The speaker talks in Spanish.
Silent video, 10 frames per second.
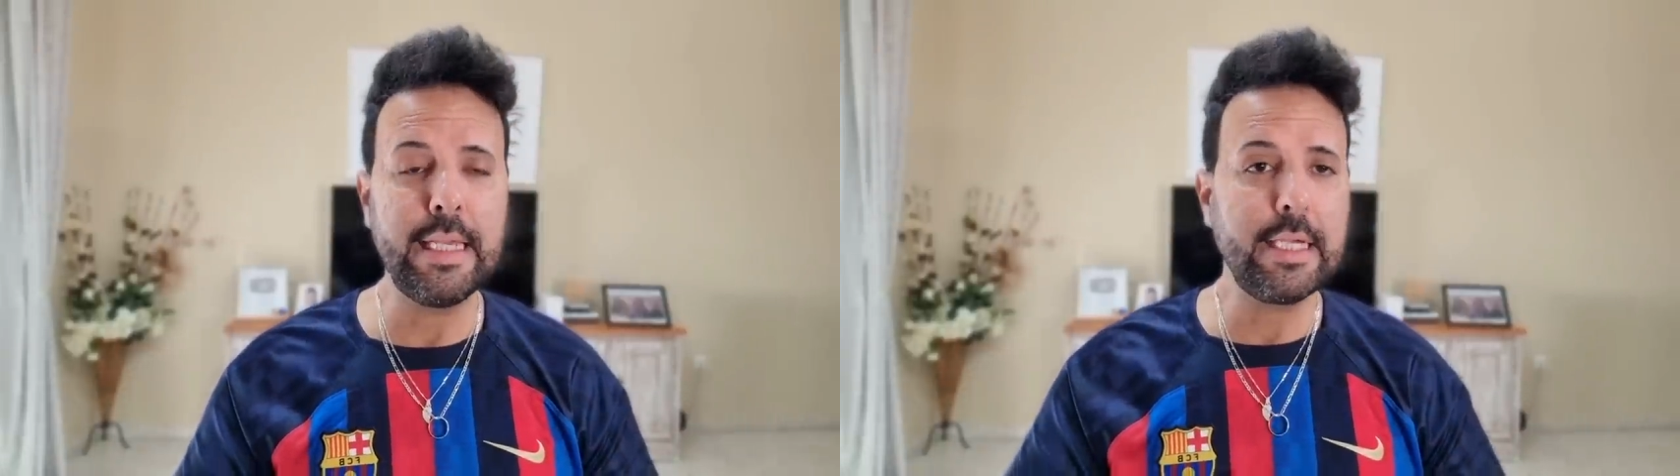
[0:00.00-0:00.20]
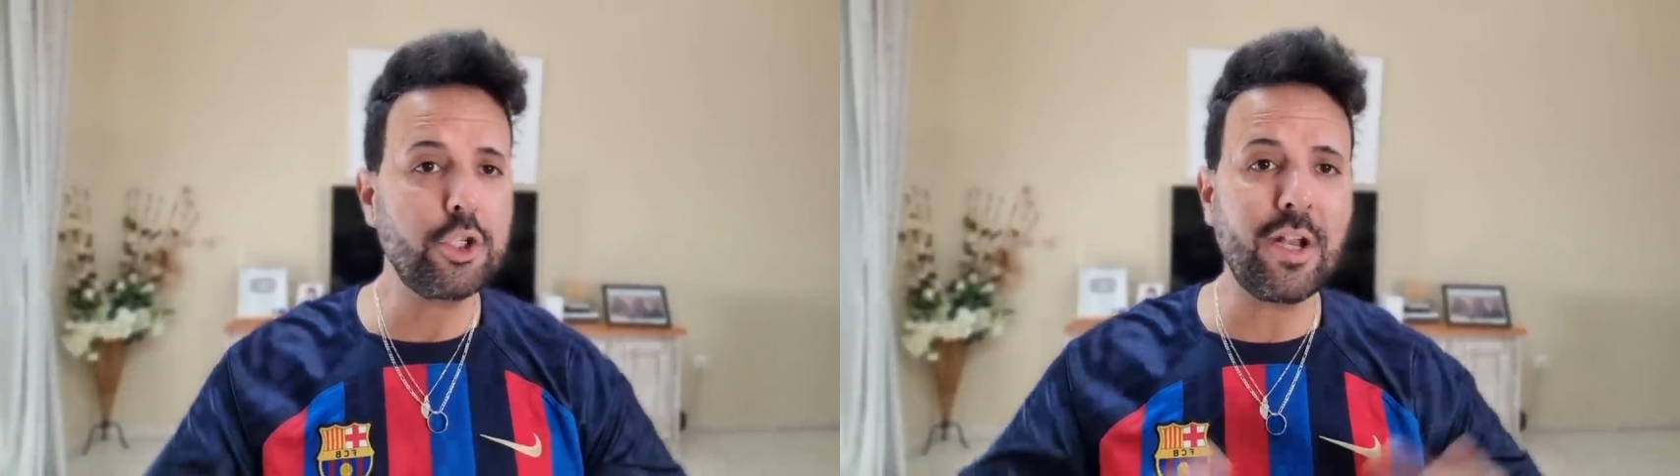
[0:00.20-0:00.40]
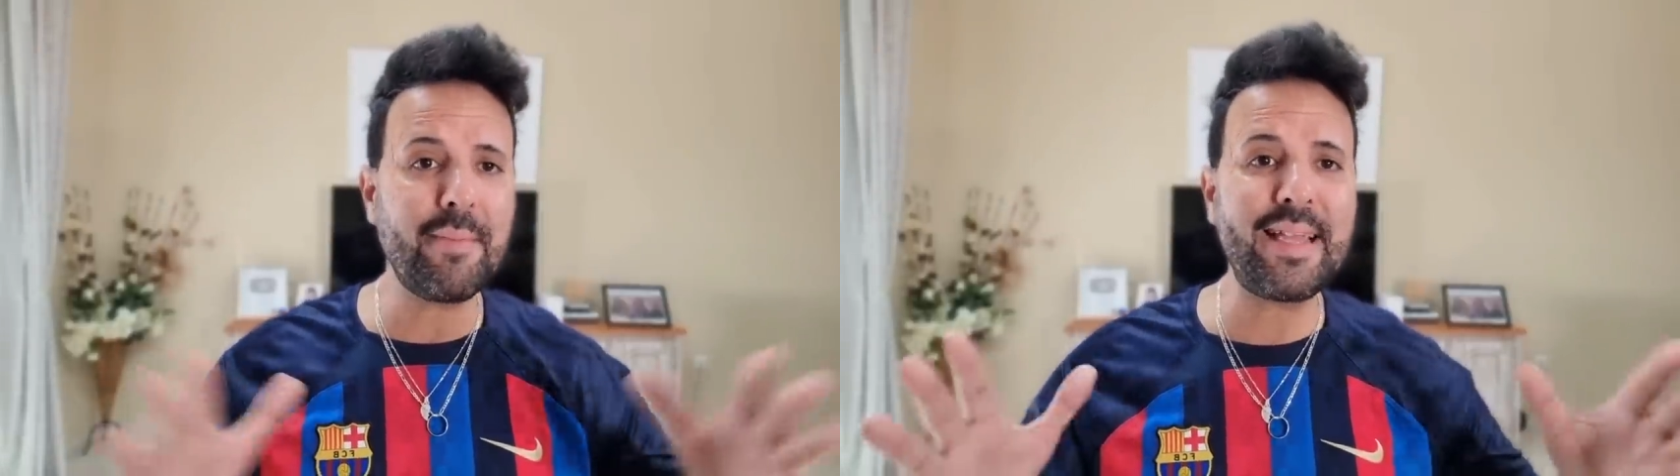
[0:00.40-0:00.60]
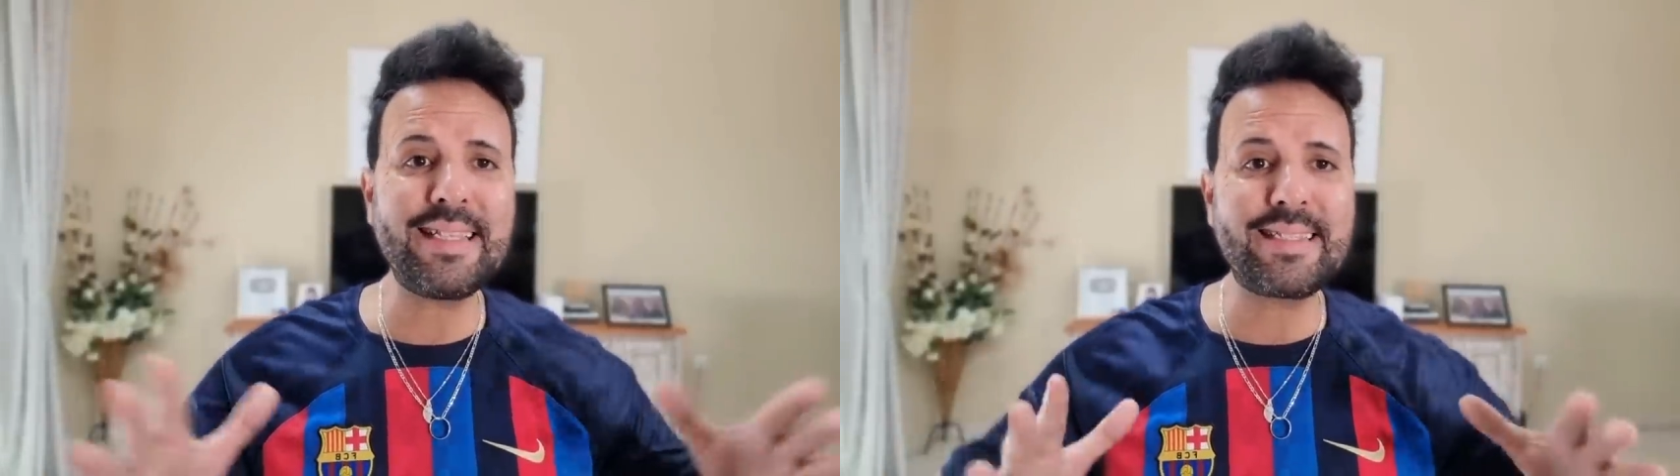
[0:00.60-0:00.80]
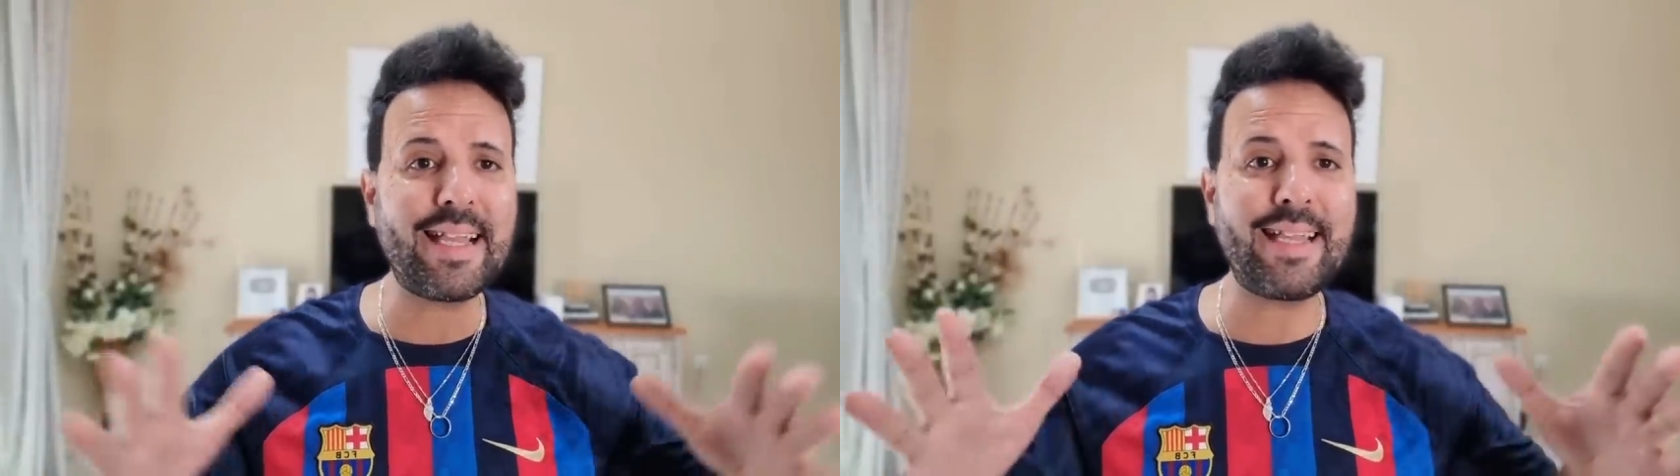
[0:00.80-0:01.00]

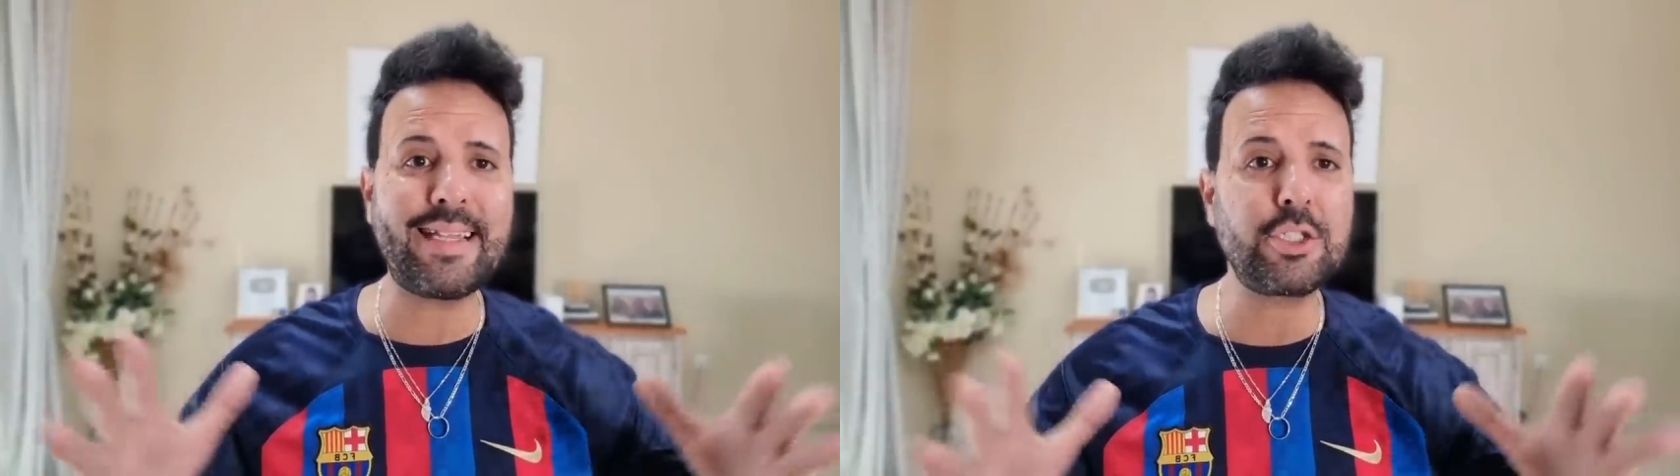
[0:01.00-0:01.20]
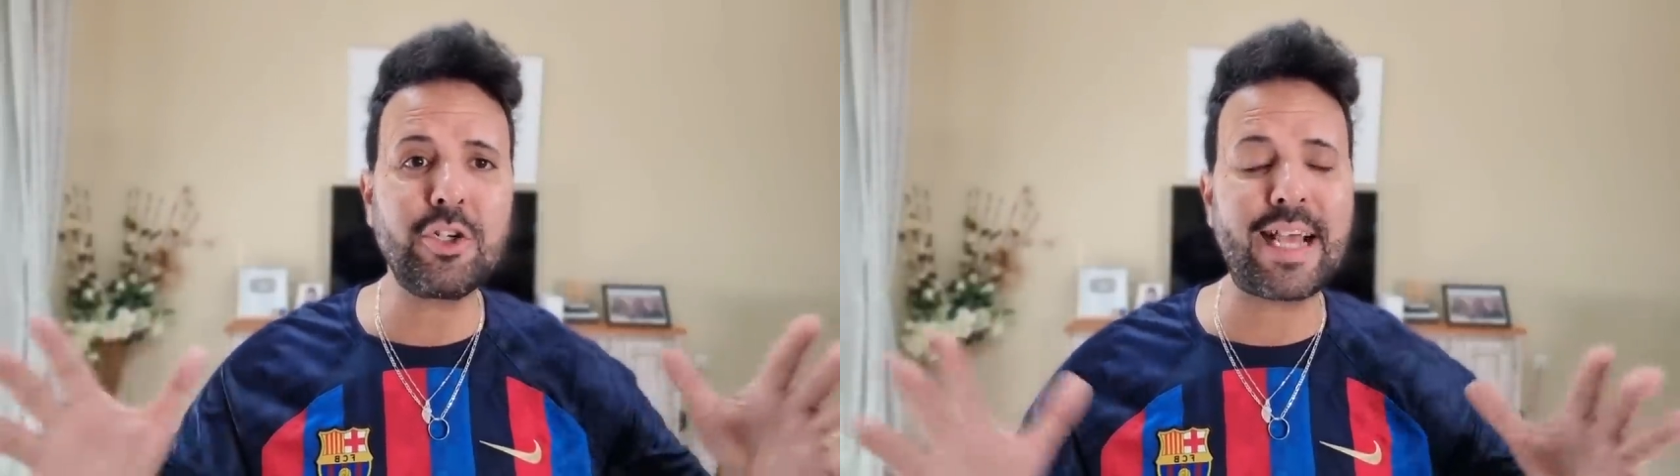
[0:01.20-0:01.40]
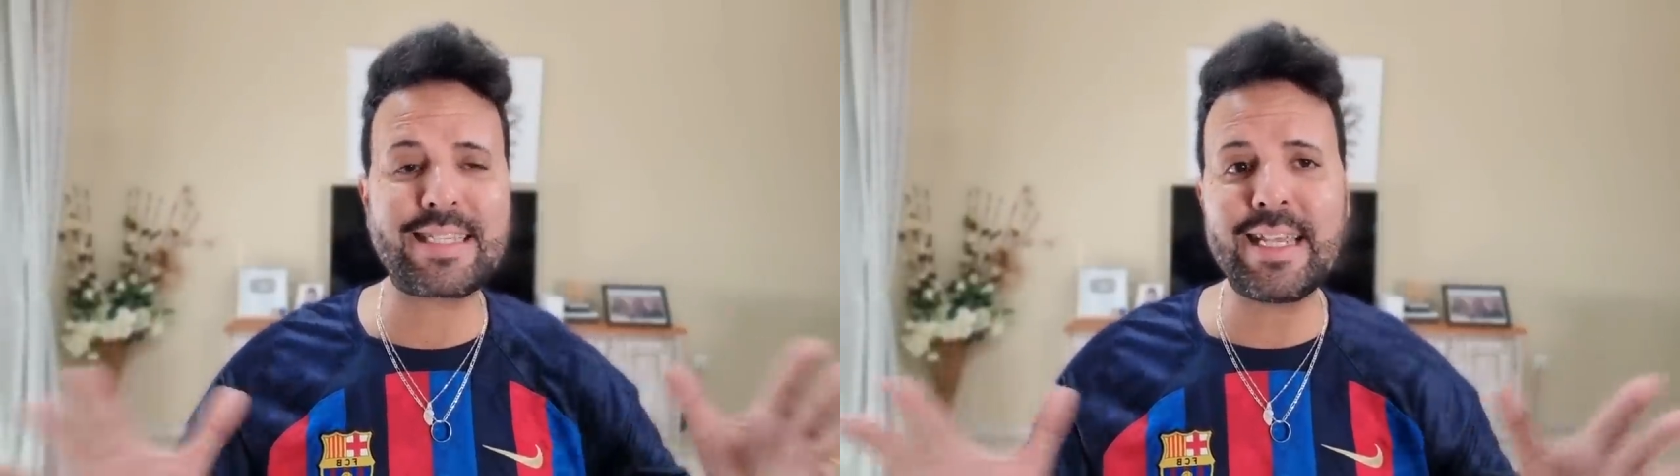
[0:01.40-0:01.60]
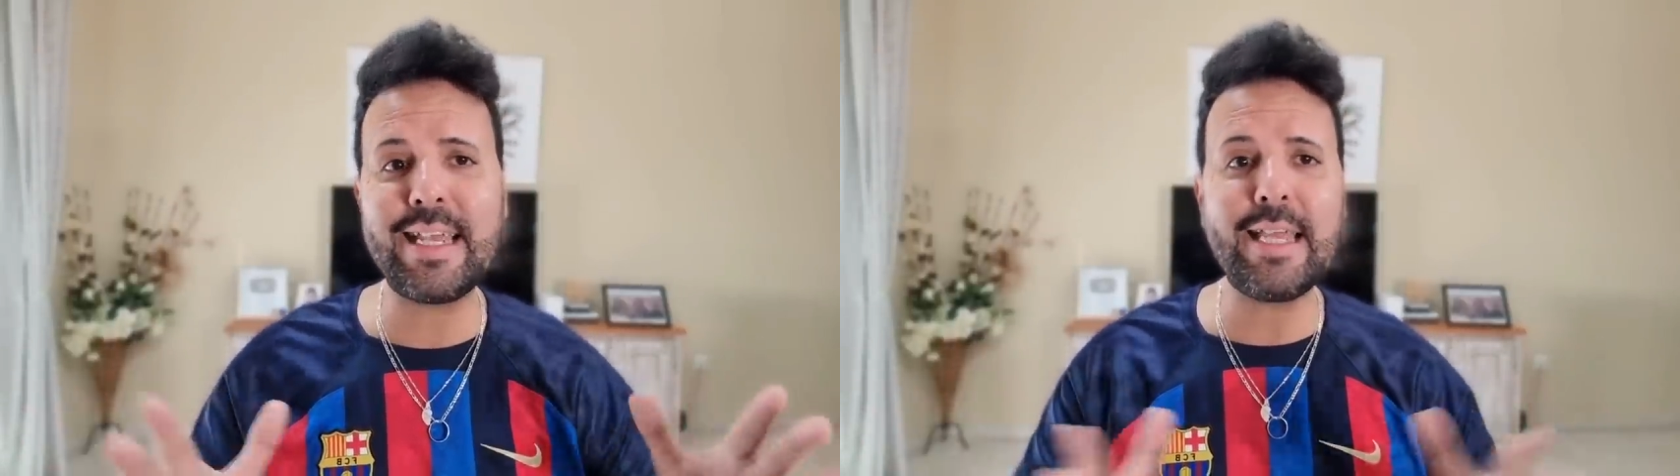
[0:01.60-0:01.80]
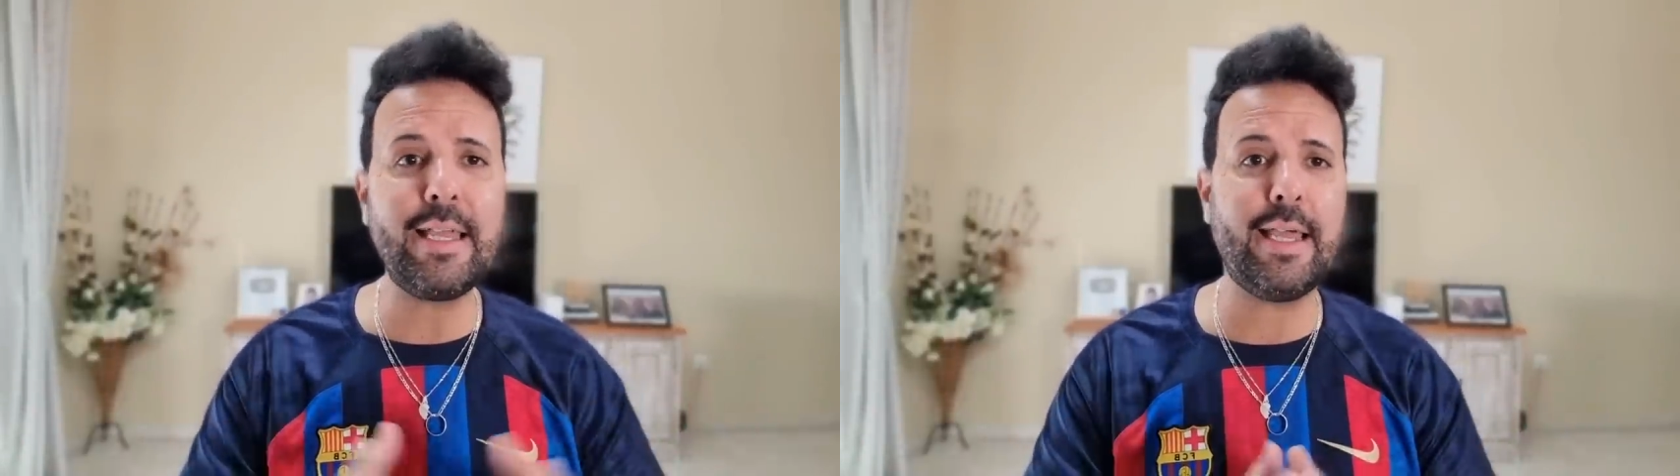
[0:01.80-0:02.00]
solamente son así
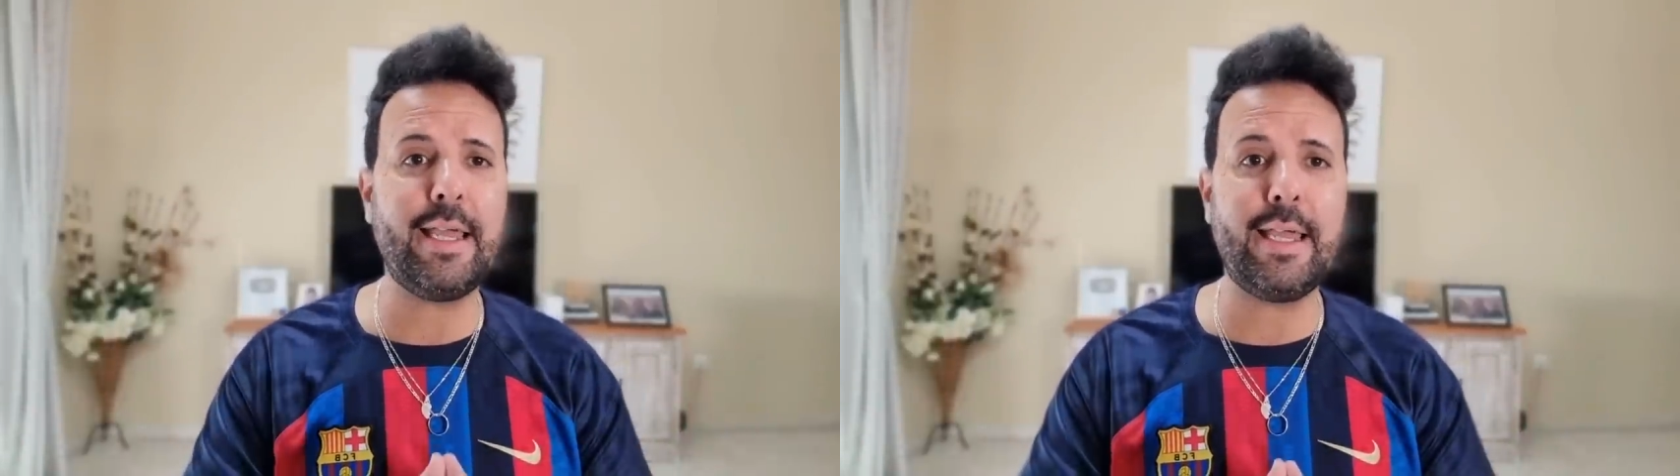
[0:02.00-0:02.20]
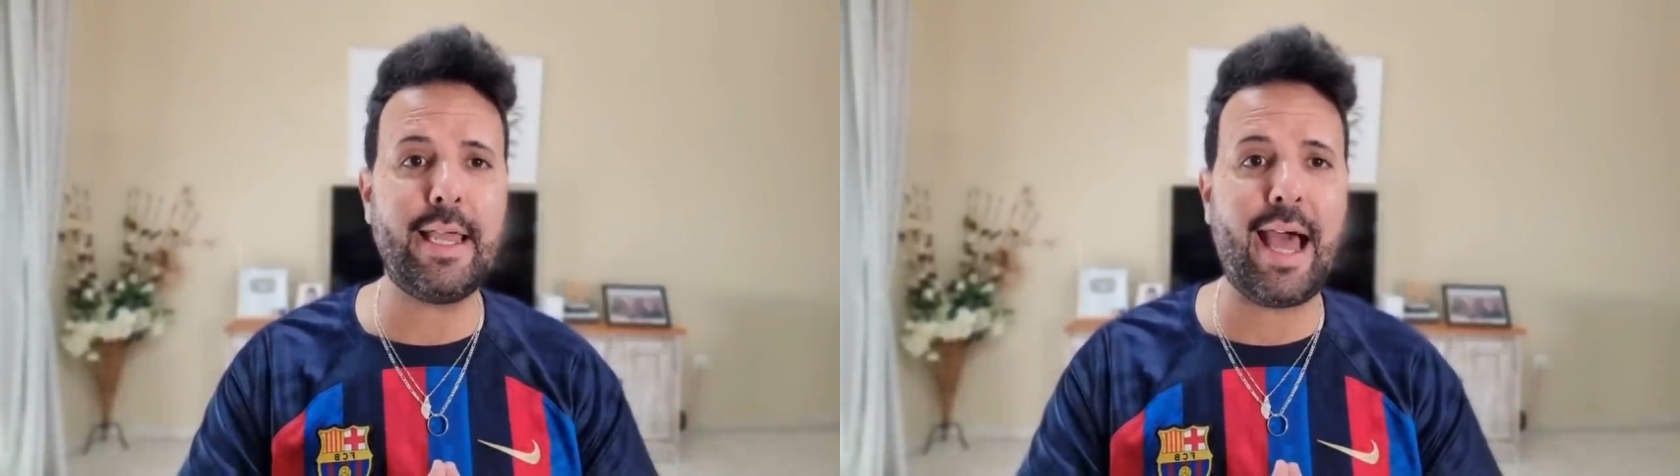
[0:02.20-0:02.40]
eh,